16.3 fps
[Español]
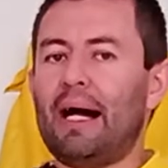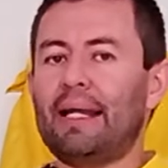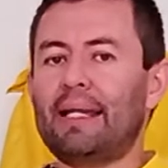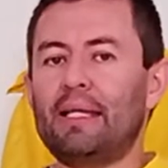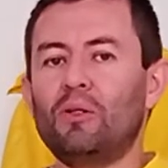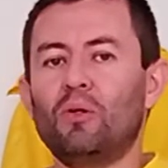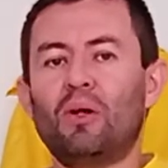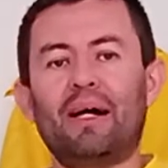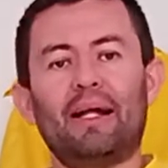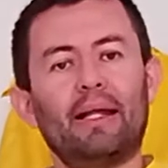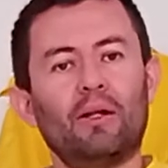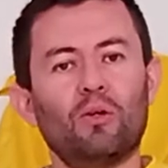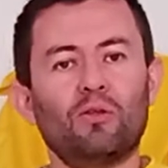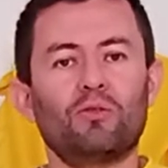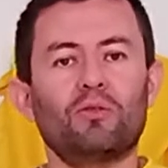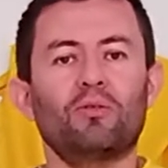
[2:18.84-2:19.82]
árido,
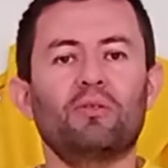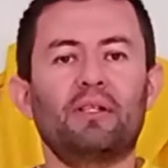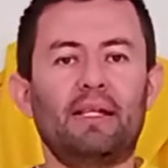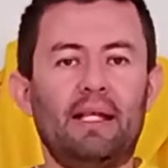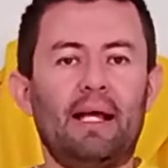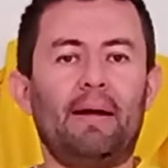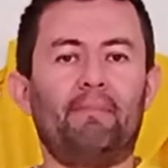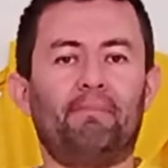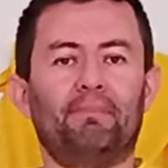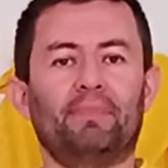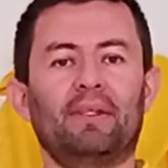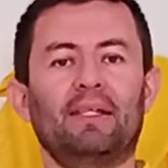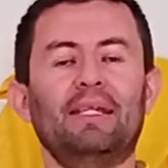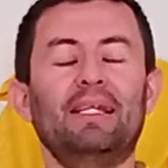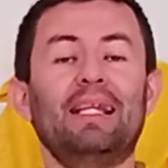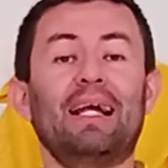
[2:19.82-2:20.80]
arenoso se da.
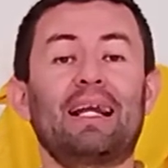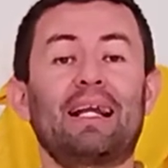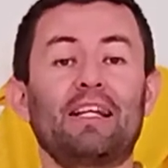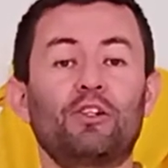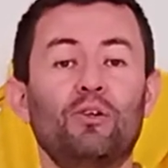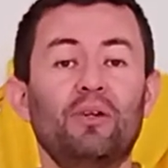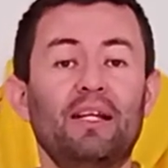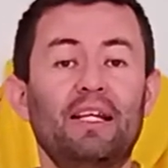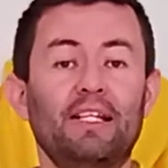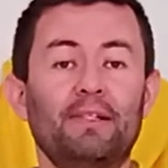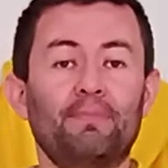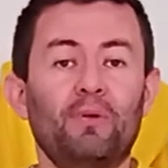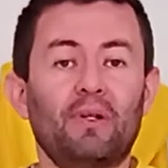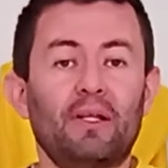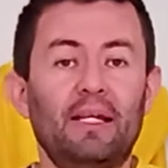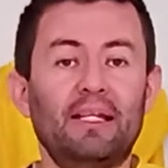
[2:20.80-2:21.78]
Y la razón es
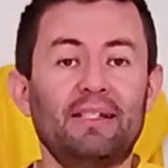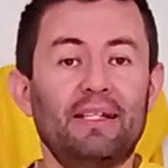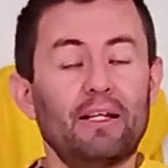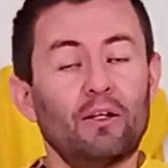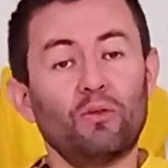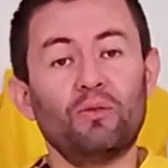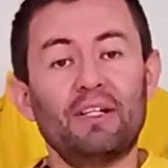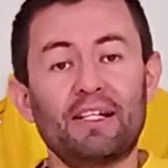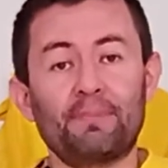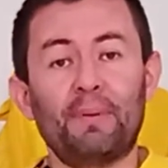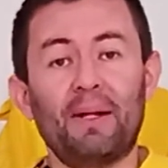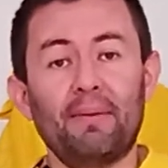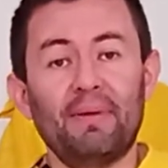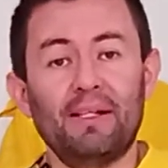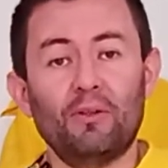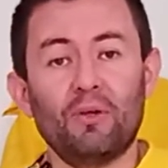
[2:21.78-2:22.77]
porque hicieron un
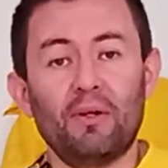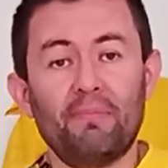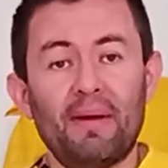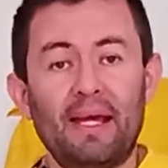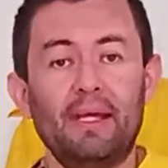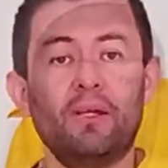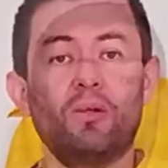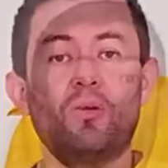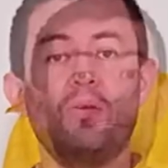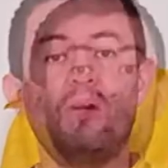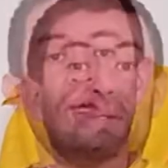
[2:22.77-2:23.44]
experimento en México,